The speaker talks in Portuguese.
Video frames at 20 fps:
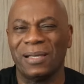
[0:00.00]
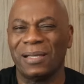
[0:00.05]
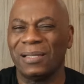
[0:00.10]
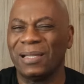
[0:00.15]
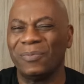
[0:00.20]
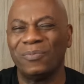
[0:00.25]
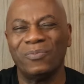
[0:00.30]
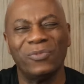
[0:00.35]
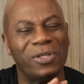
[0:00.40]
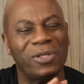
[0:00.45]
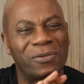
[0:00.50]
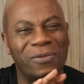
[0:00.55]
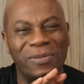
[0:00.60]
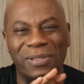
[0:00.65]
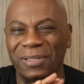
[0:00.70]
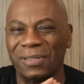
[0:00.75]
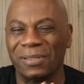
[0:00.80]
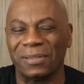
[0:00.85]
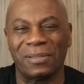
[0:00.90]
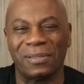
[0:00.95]
E ela é muito
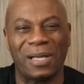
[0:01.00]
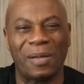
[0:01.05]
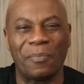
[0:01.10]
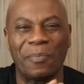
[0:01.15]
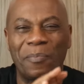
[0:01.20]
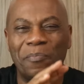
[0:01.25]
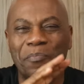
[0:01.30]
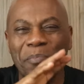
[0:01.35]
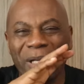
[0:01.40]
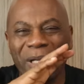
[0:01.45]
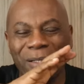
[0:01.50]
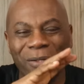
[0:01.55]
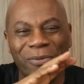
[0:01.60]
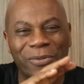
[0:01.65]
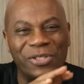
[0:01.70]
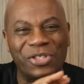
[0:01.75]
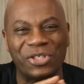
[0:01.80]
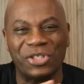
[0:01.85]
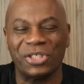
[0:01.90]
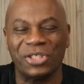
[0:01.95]
linda, a
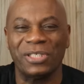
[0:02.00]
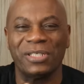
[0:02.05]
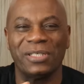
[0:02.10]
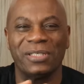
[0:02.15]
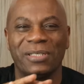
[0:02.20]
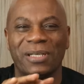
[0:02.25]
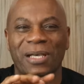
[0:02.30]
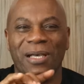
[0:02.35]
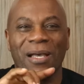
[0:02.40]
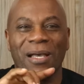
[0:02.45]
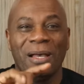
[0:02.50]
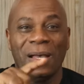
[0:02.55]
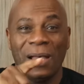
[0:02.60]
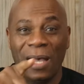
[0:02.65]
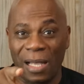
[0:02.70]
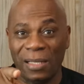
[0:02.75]
melodia,